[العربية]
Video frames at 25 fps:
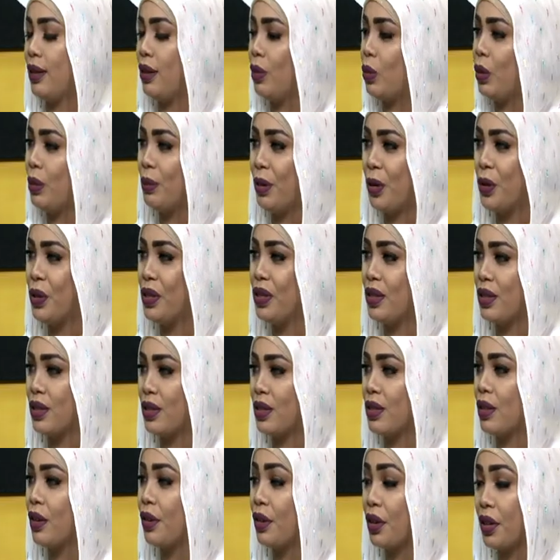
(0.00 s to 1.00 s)

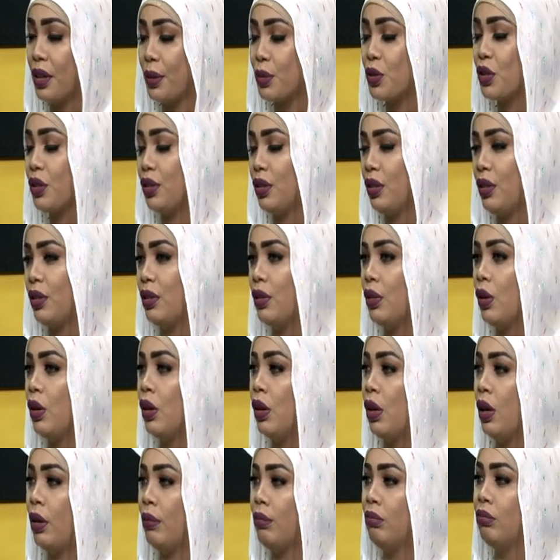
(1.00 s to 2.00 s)
والمايونيز رهيب شديد نعم.
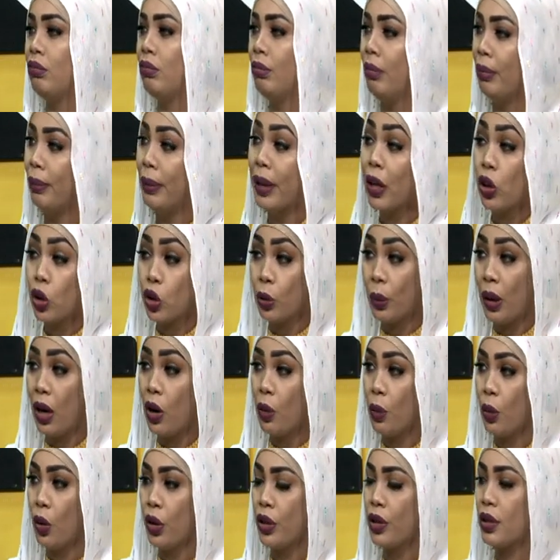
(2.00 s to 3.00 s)
آه، بياخدوا معاه
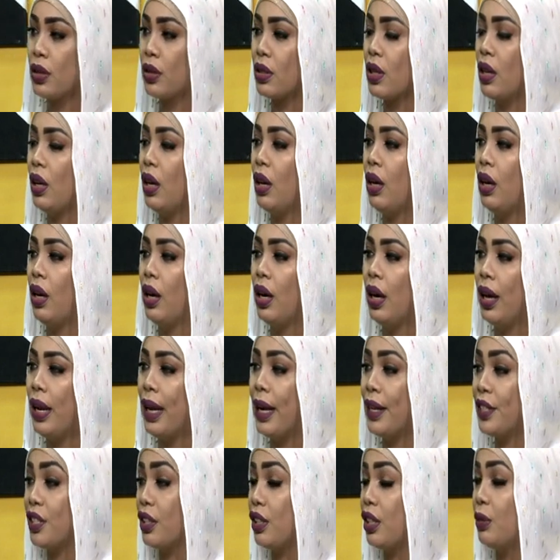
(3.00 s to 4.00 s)
موز
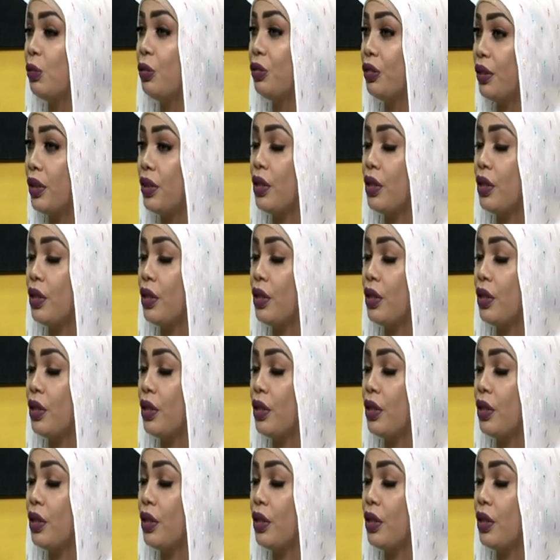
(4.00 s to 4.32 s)
الحاجات دي مفيده